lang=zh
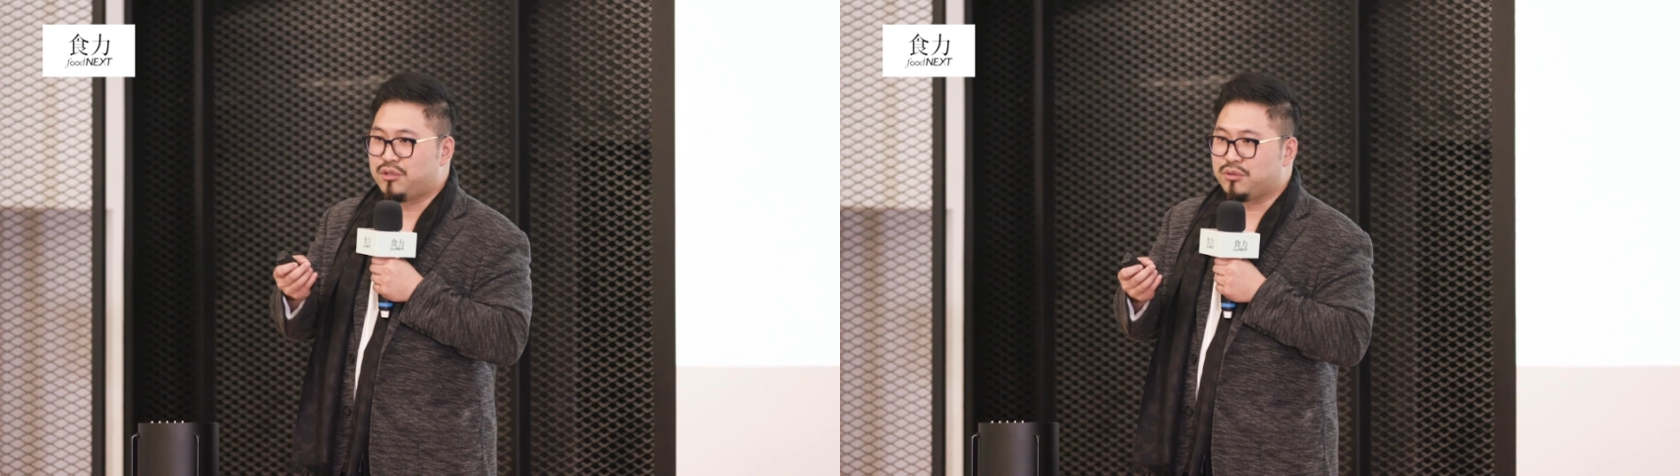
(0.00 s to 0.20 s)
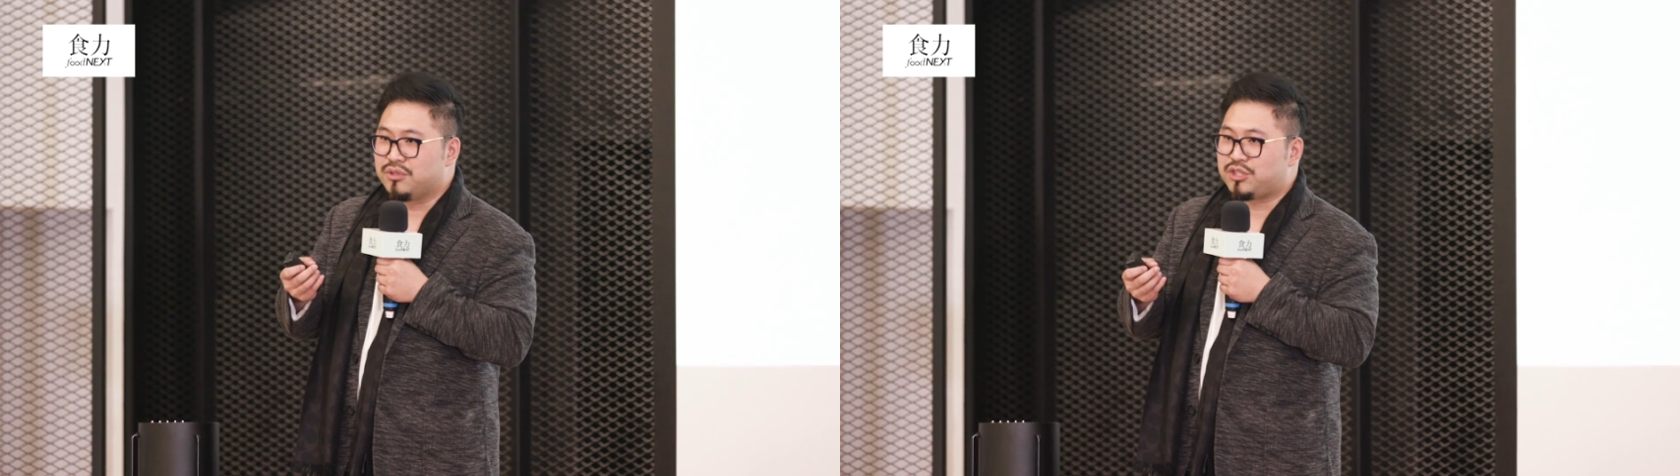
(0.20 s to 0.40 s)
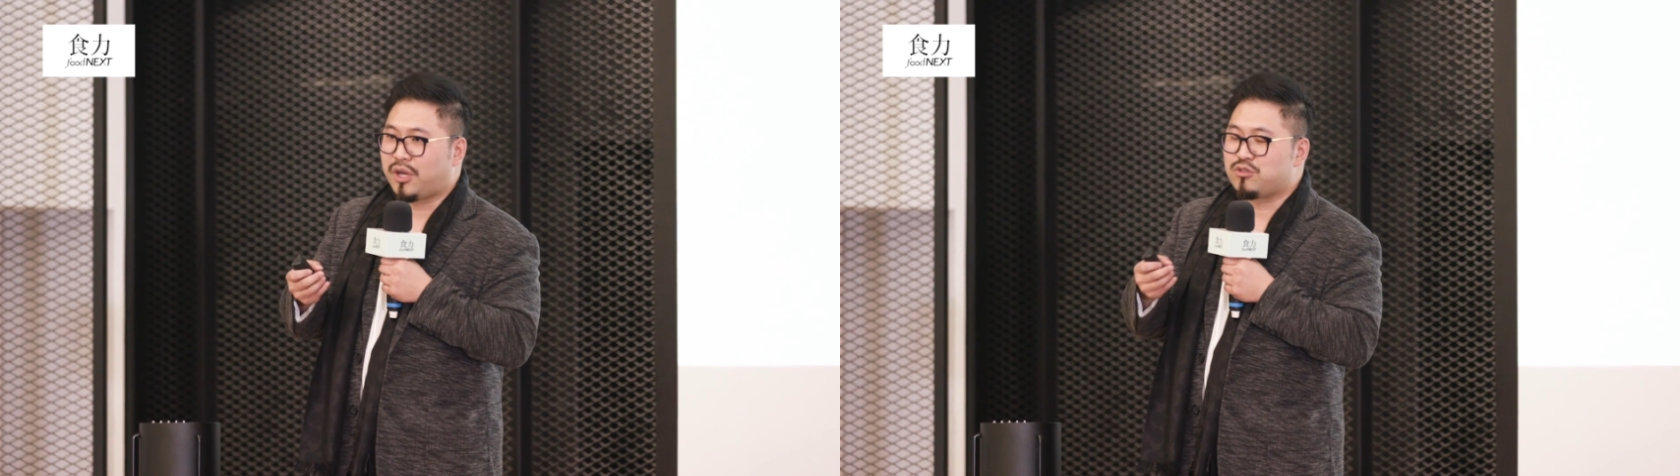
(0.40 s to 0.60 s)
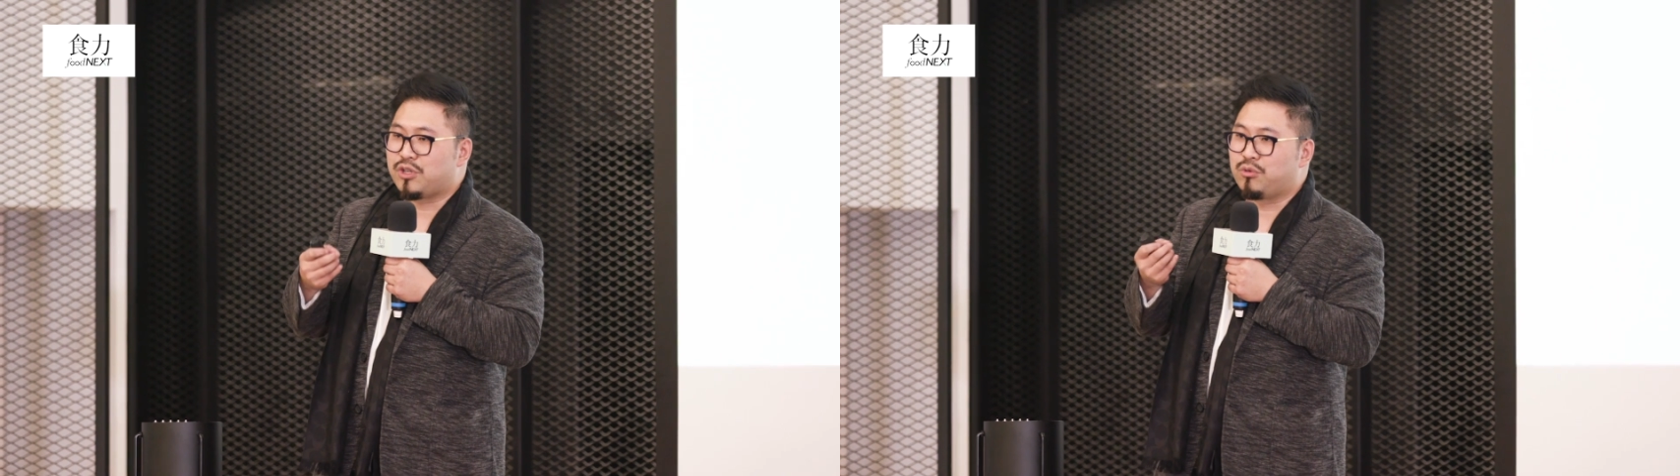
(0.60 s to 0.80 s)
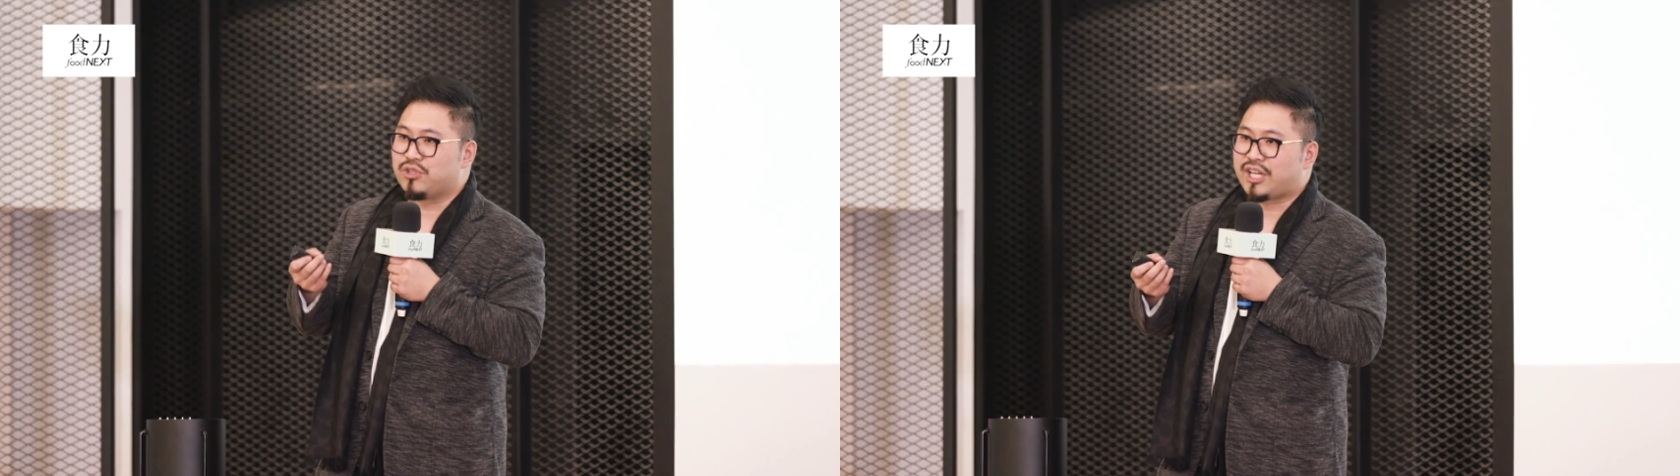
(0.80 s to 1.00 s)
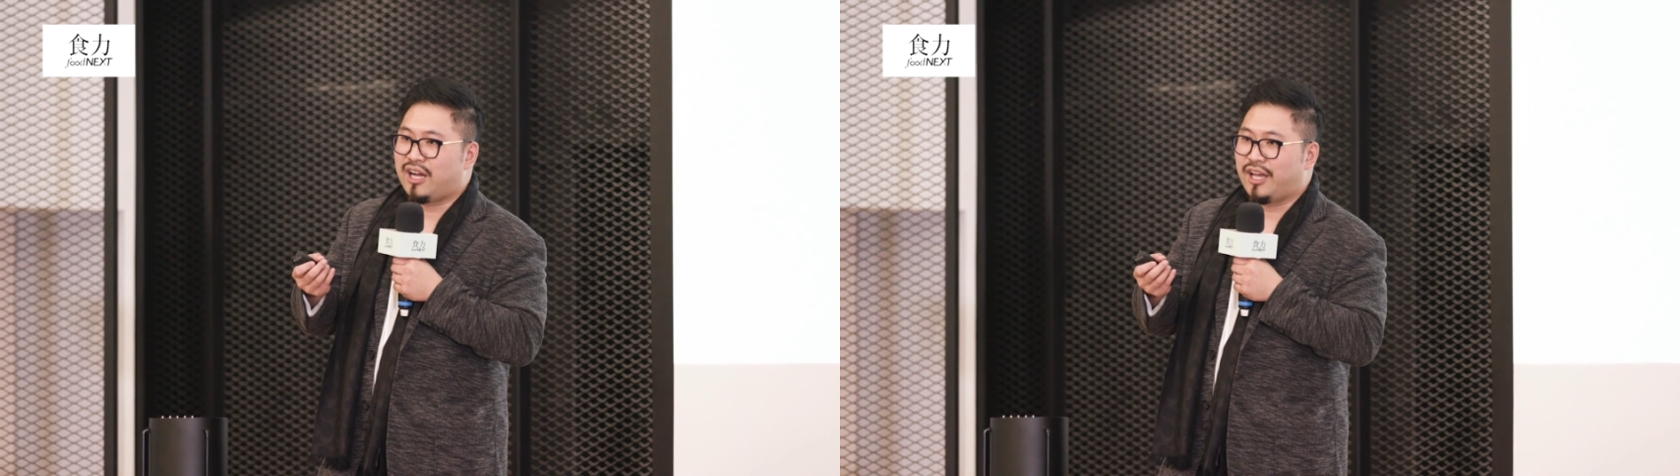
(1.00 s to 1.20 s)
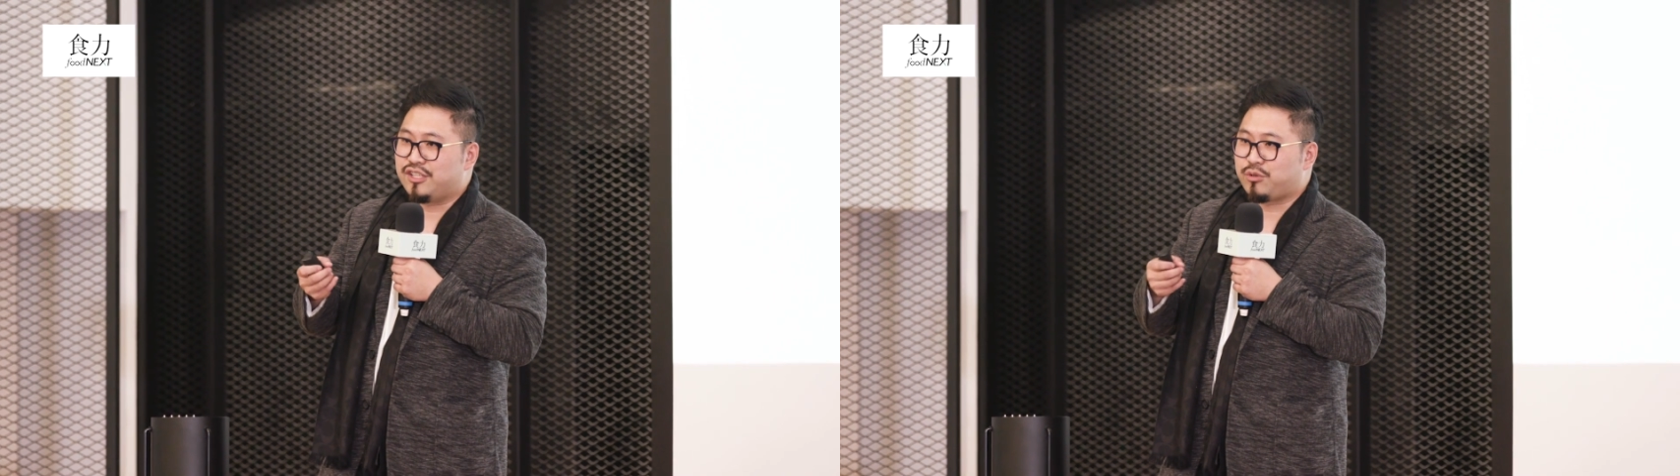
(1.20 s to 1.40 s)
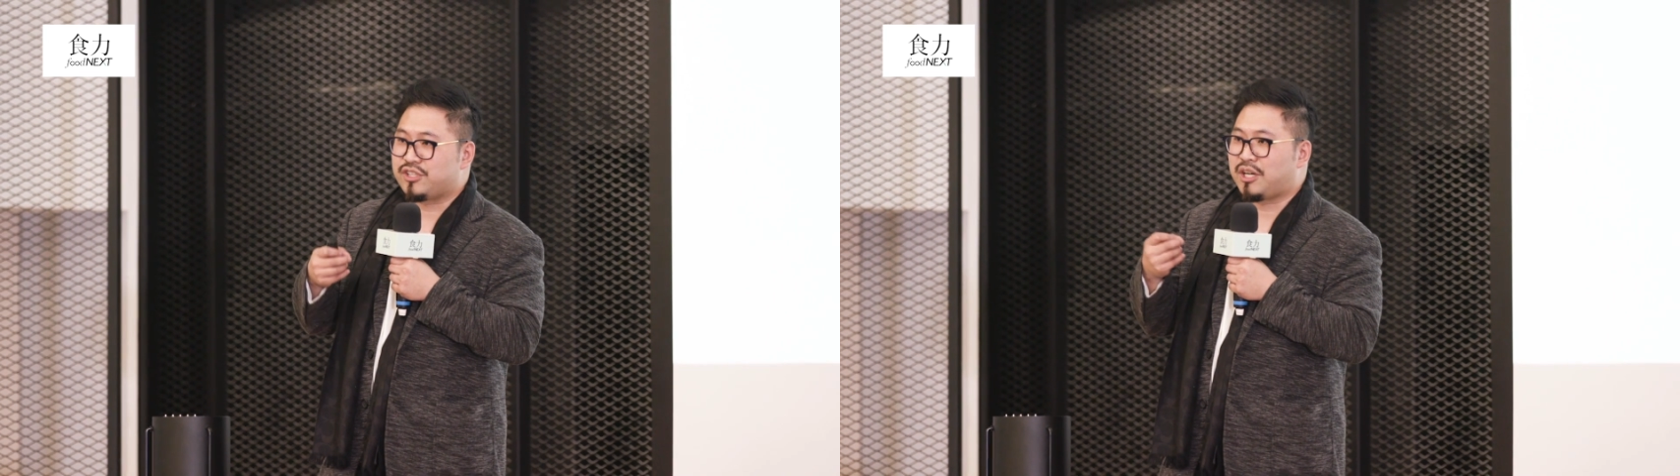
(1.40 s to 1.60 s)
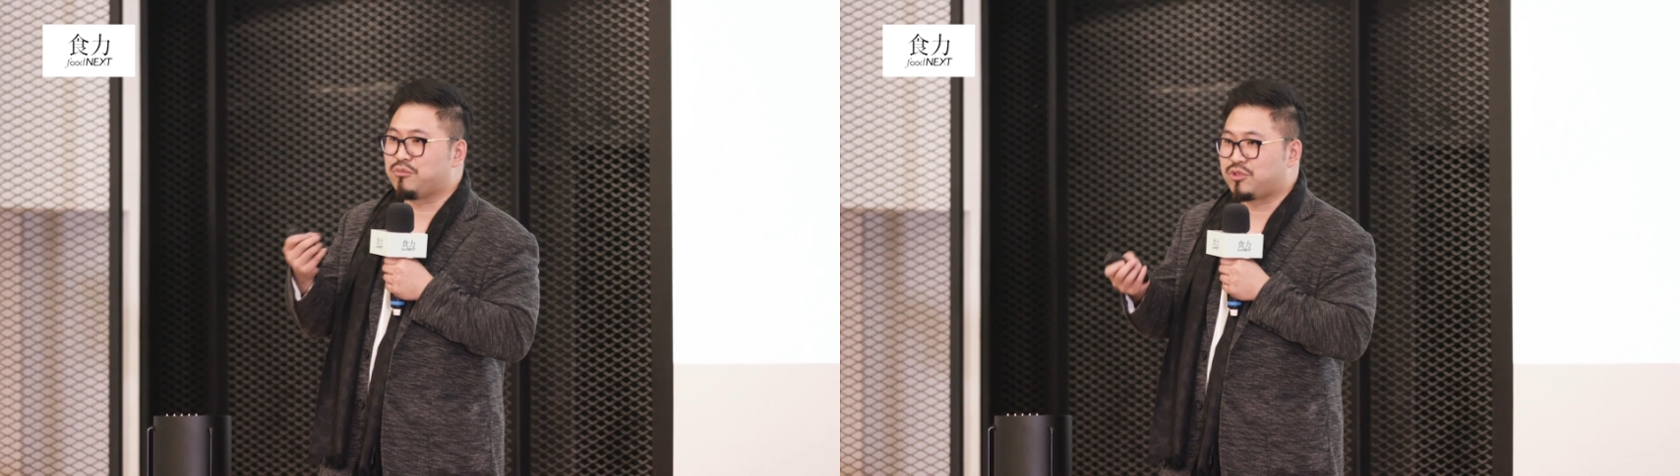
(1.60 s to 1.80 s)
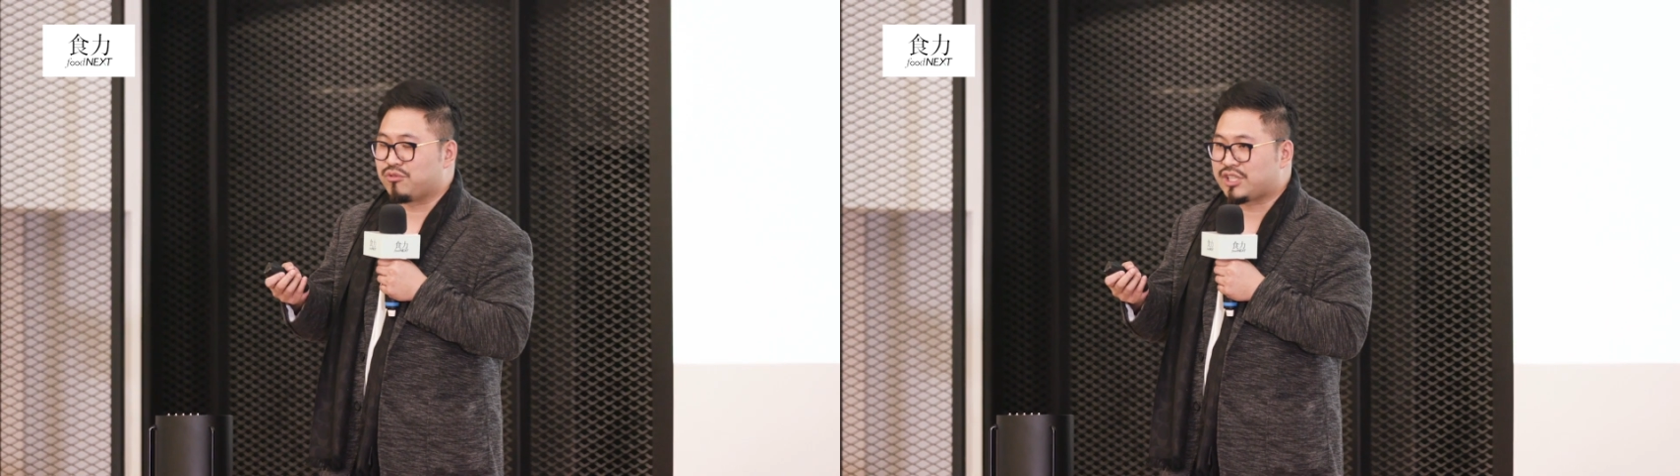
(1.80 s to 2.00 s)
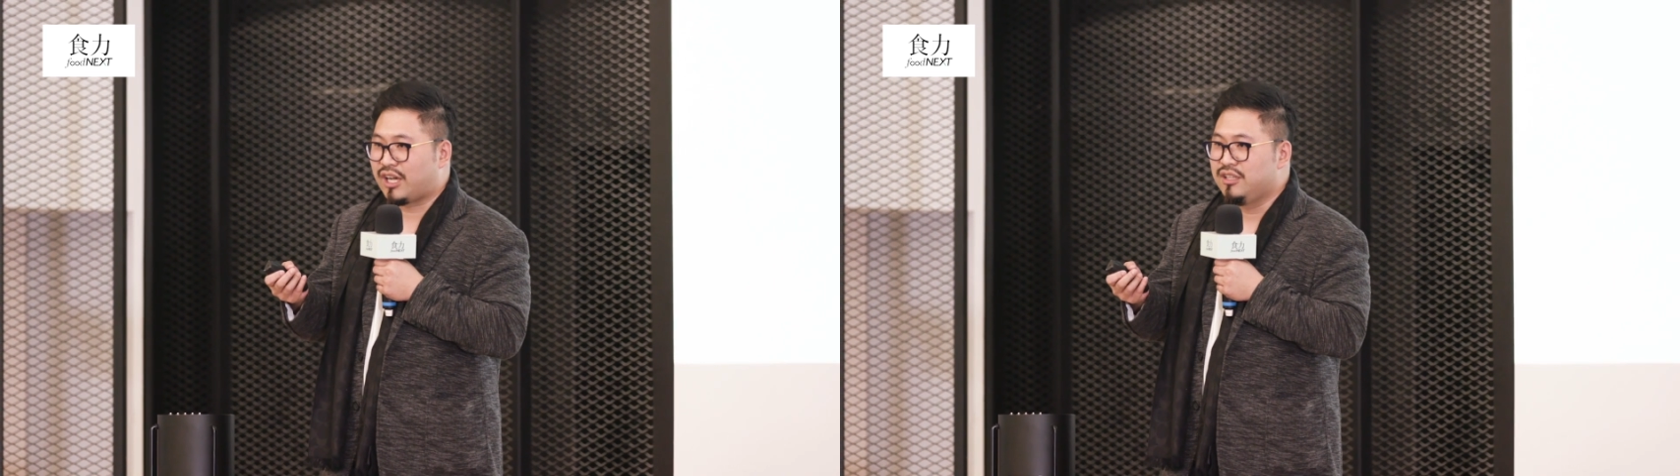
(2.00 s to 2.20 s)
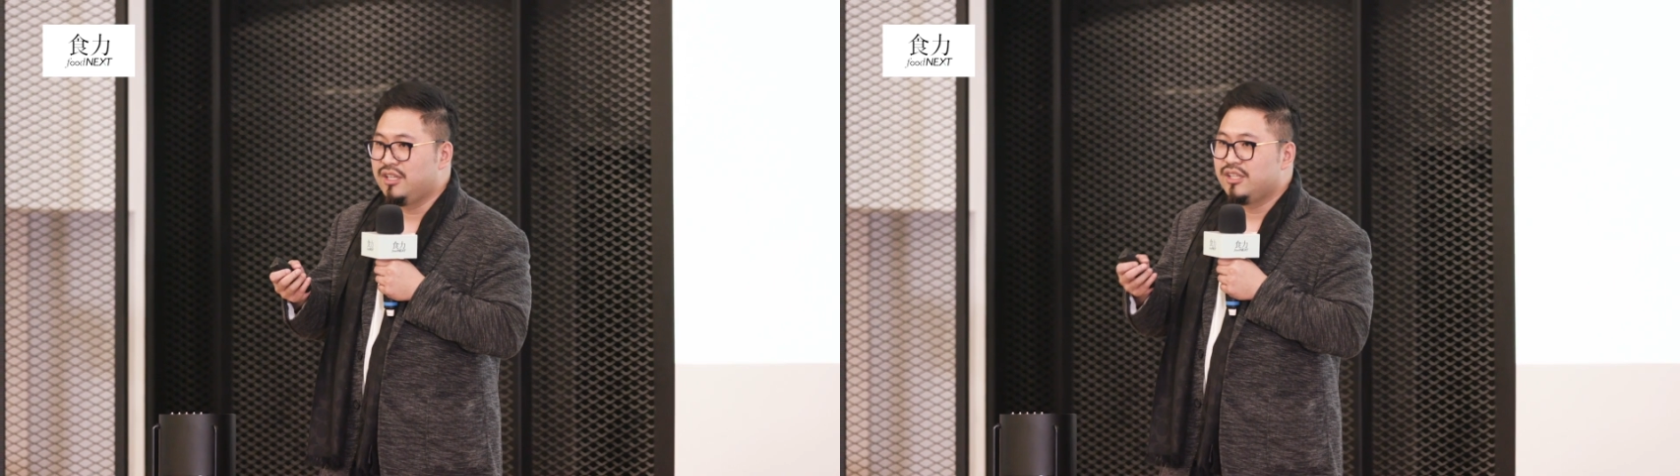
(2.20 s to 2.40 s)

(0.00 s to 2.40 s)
苦，喜欢水果香还是喜欢橡木桶香，